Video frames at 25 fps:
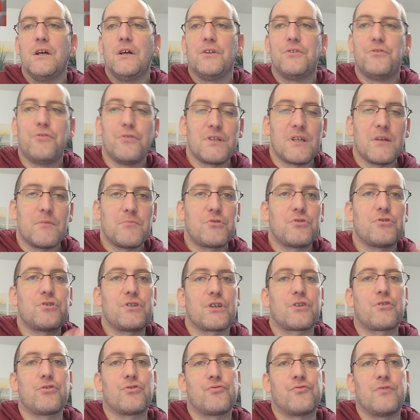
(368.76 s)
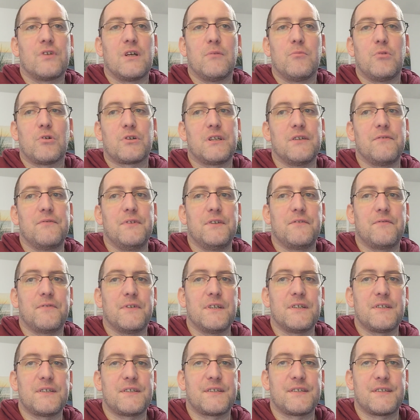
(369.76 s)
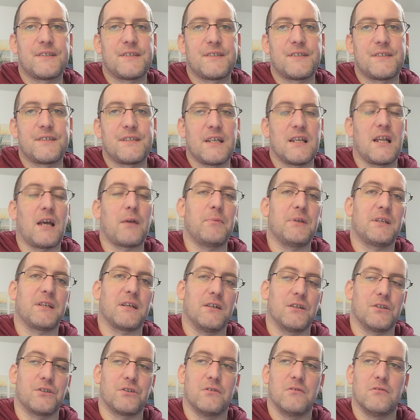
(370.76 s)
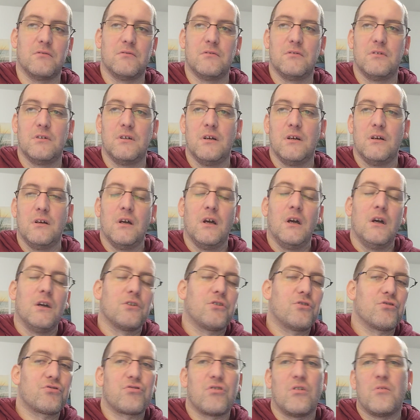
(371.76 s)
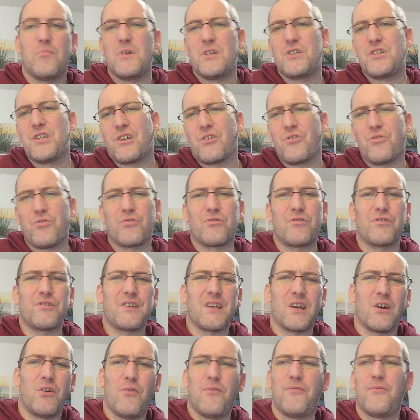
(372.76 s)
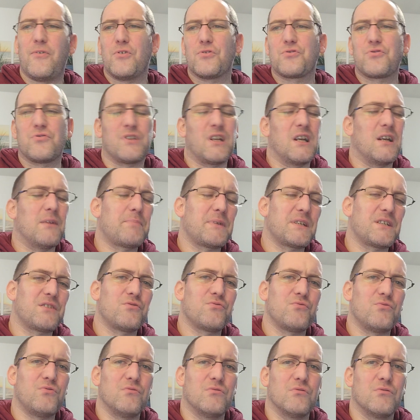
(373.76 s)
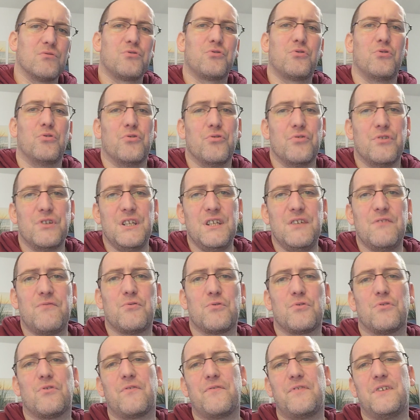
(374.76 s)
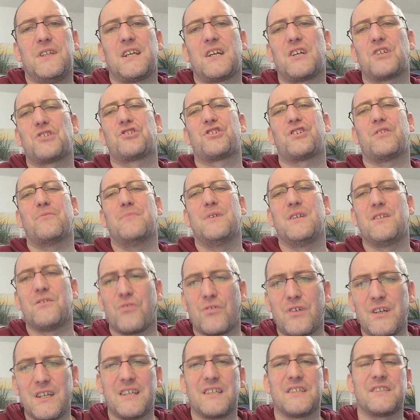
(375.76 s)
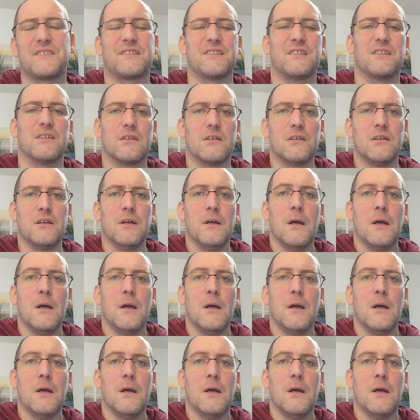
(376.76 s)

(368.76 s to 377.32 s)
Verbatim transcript: Deuxième sujet que je voulais aborder vite fait, c'est l'arbitrage. Que ce soit en Belgique, en Angleterre, en France, on a l'impression que le niveau n'en finira jamais de régresser.